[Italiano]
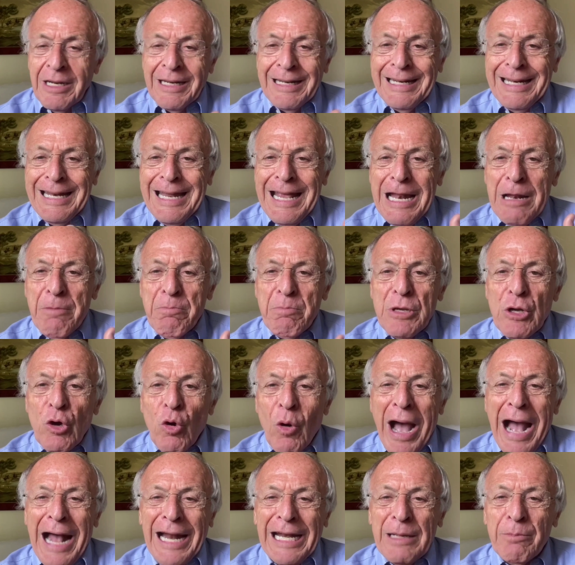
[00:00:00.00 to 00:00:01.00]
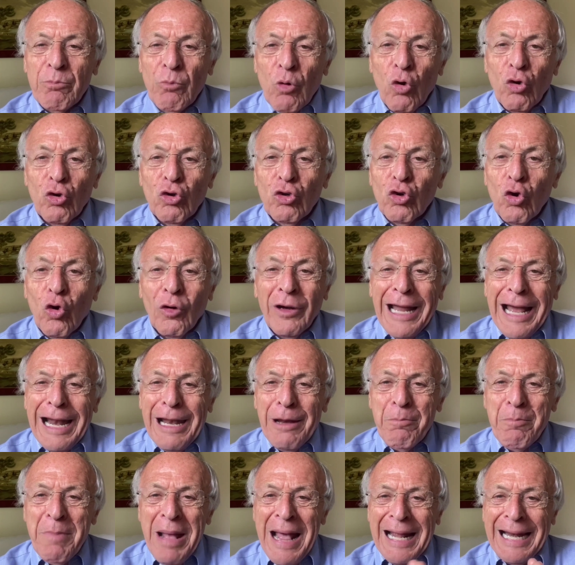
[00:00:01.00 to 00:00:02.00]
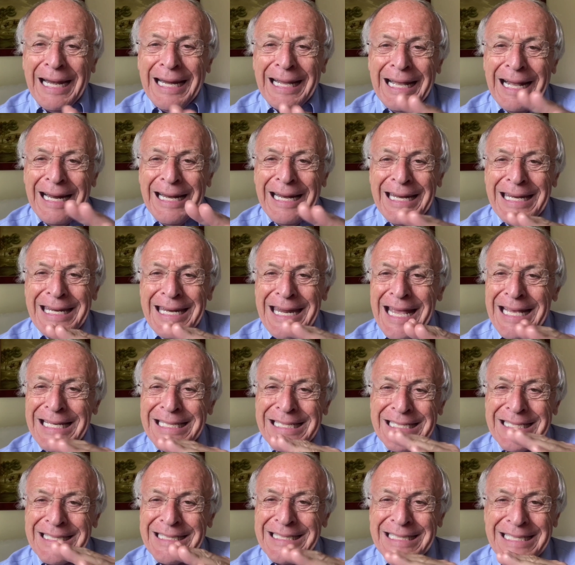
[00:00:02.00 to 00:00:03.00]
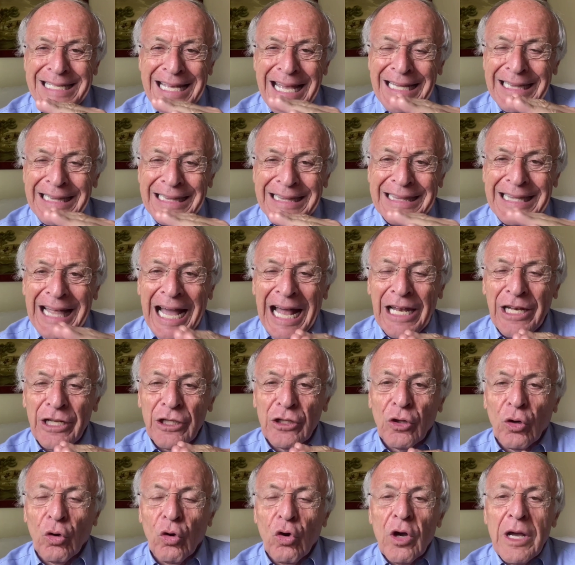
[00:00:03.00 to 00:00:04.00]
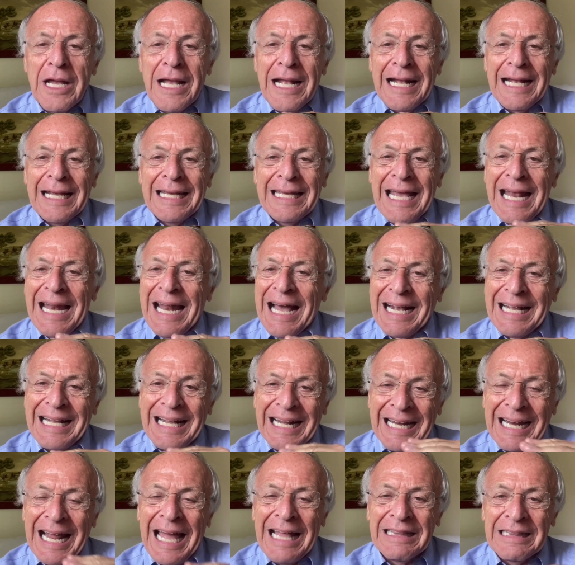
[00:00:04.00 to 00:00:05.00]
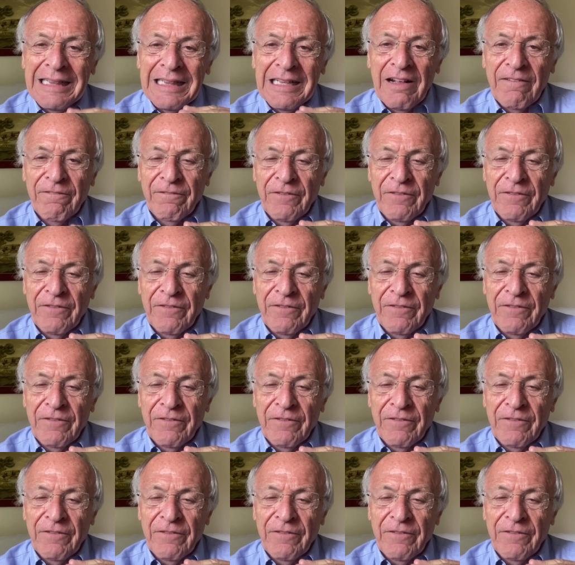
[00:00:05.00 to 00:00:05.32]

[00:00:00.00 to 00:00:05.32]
nel mio animo non alberga nient'altro che la grande